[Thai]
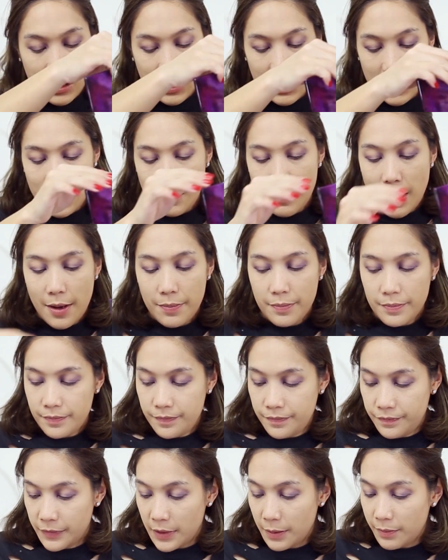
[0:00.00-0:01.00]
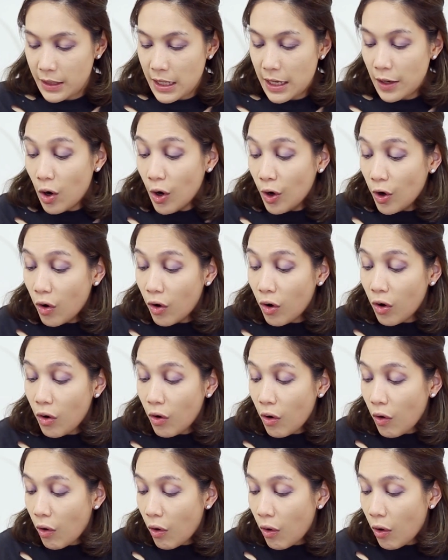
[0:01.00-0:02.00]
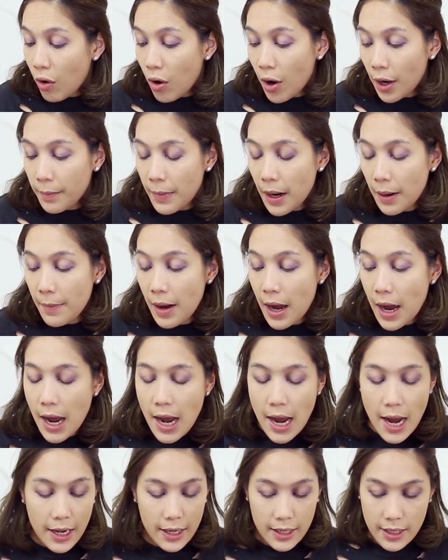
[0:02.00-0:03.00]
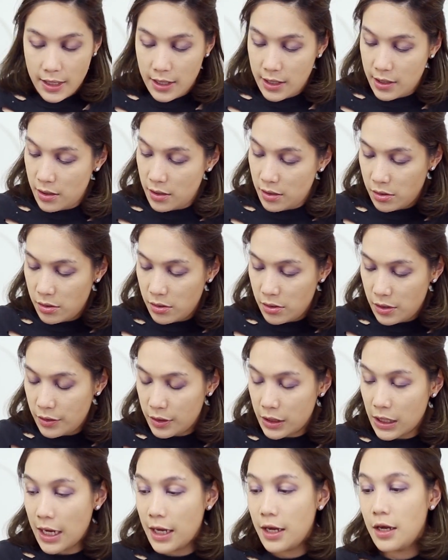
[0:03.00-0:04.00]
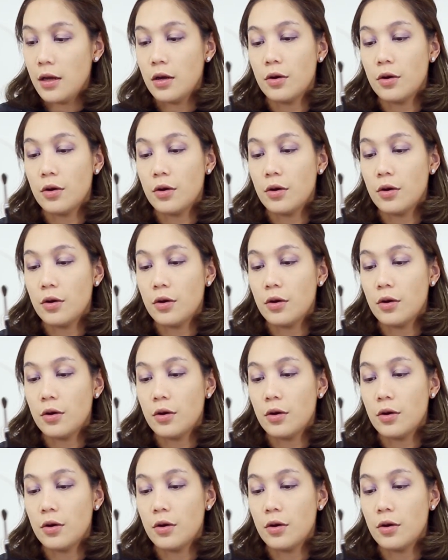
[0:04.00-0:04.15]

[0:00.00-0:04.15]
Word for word: สีแบบน้ำตาลอ่อน ๆ มากๆ อะไรเงี้ย เดี๋ยวใช้